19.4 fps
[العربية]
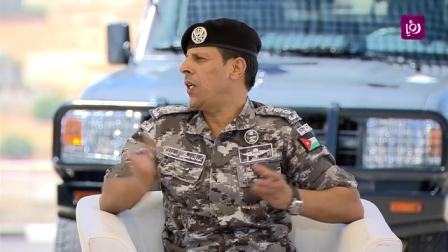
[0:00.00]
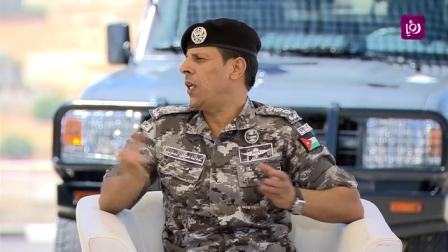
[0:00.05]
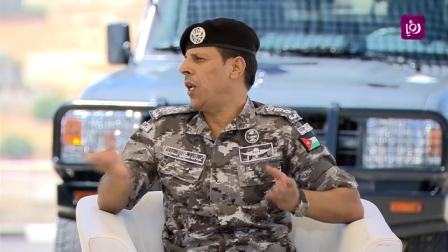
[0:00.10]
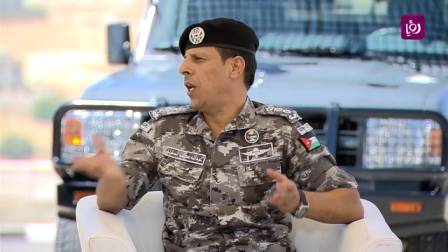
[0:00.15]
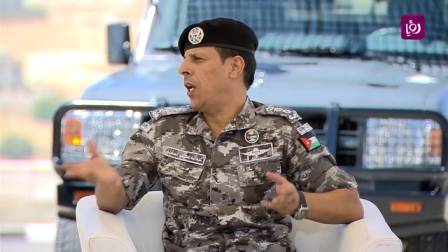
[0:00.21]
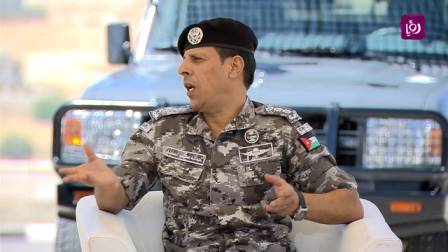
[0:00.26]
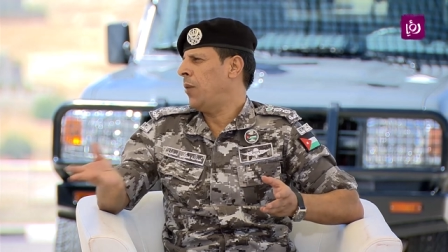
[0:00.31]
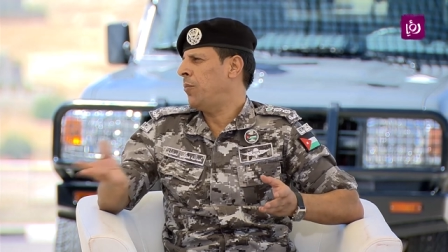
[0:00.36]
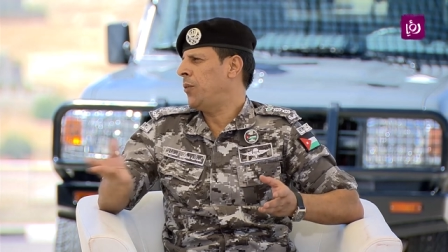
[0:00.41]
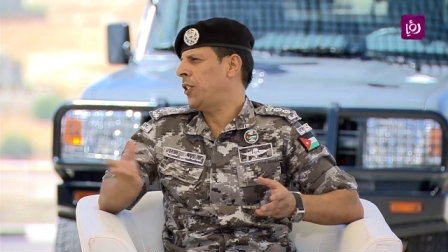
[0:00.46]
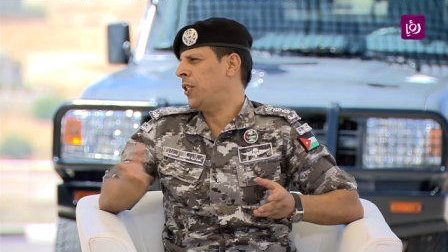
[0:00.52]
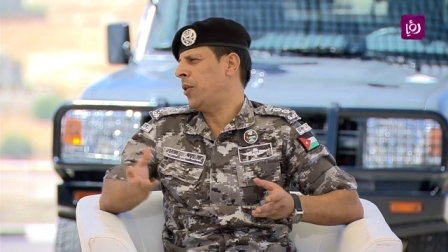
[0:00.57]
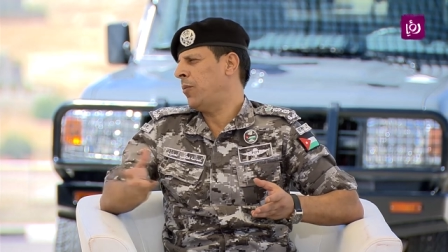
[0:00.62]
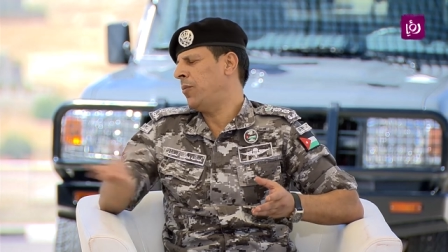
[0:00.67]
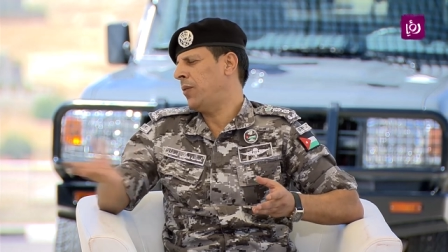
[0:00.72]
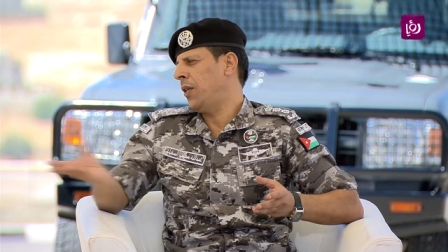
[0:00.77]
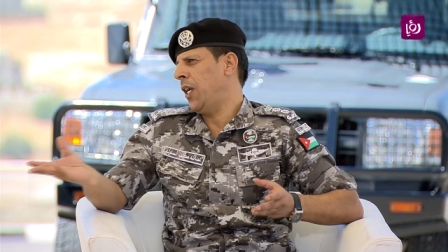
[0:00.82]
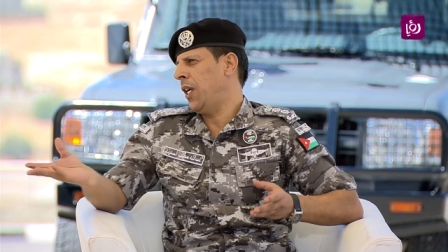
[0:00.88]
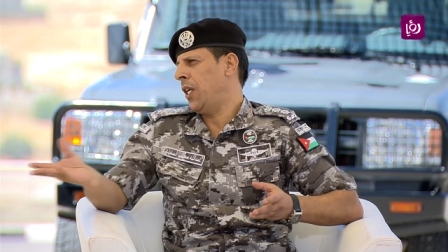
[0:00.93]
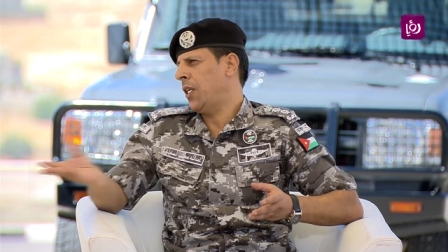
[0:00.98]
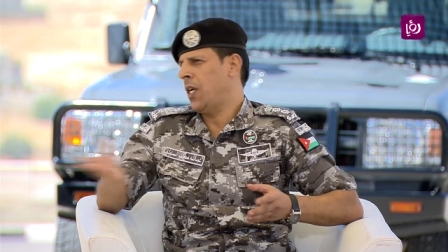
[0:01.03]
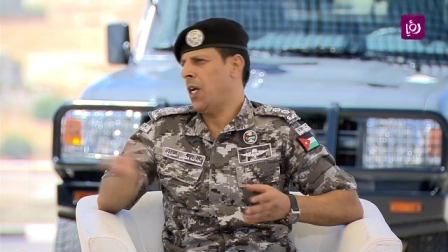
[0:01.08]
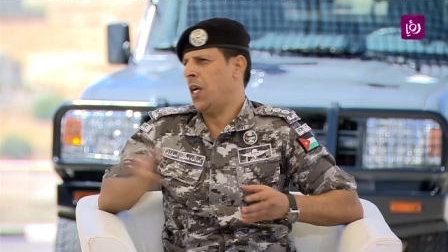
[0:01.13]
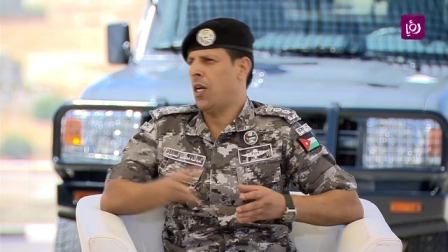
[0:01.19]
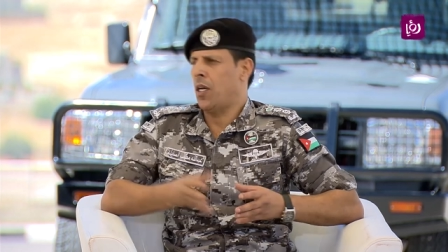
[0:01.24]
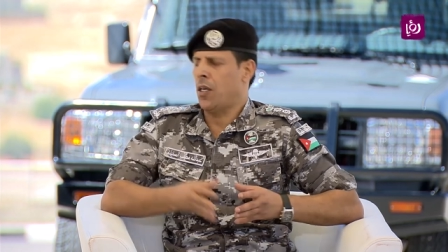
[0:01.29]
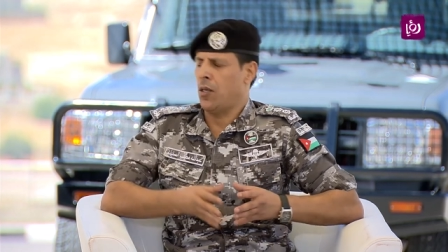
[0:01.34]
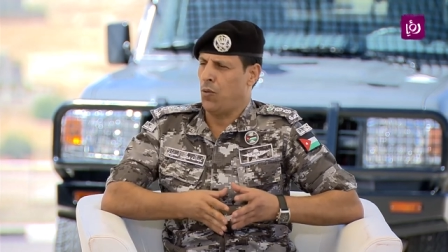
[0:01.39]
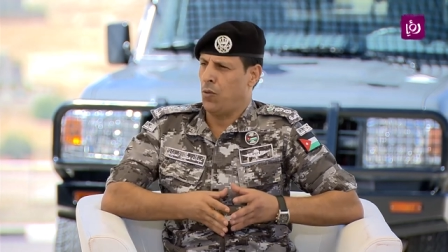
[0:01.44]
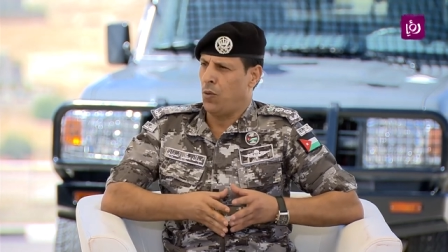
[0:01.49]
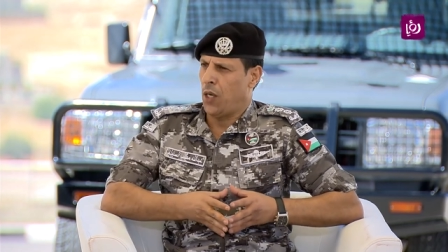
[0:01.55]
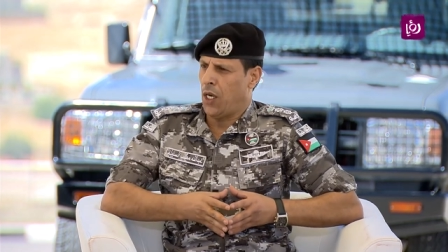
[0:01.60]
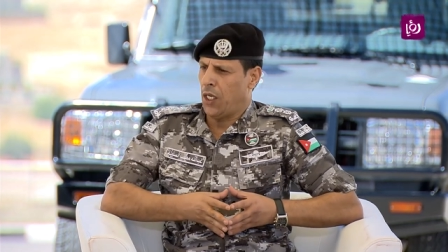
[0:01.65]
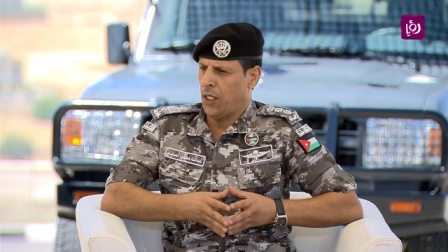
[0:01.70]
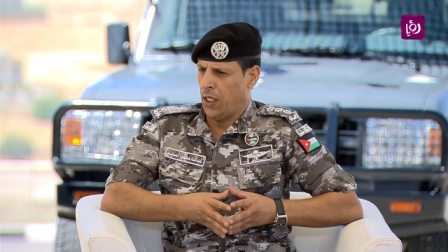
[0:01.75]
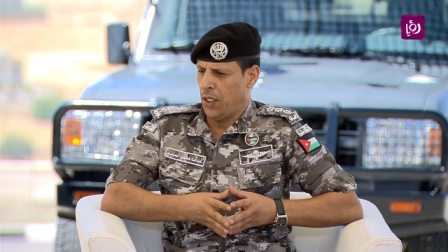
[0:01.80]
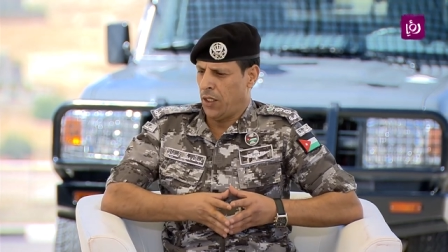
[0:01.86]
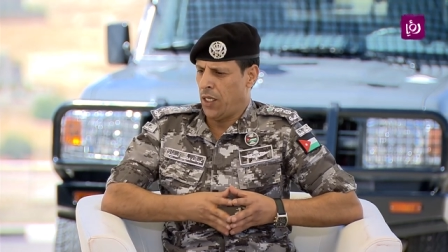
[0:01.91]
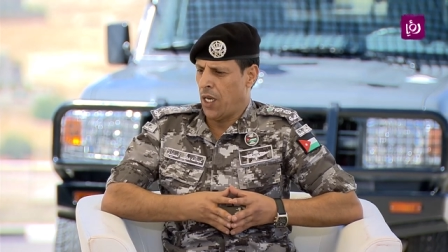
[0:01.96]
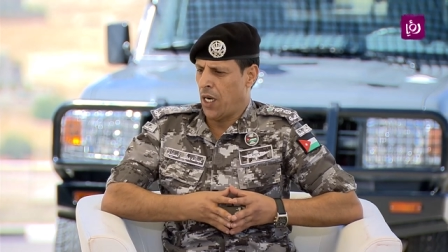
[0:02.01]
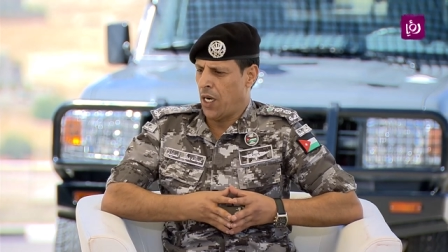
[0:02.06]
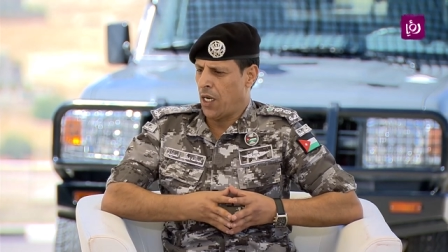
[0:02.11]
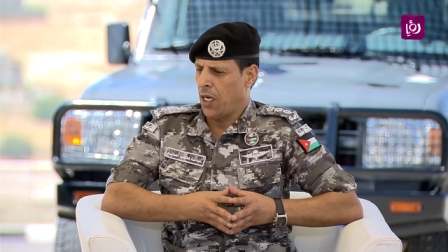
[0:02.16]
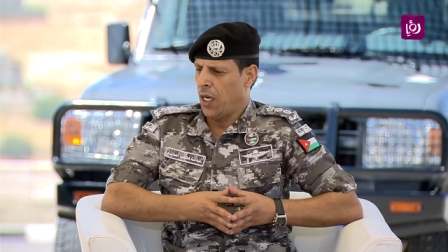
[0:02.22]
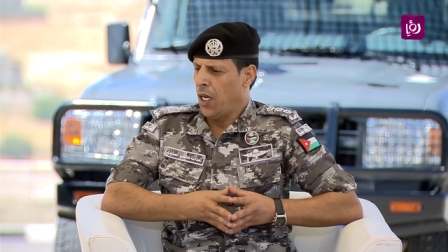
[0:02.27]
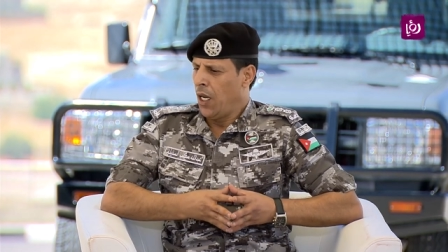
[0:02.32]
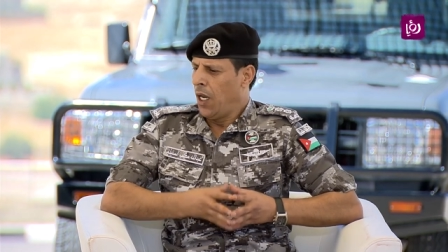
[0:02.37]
انها بتهمنا كقوات الدرك.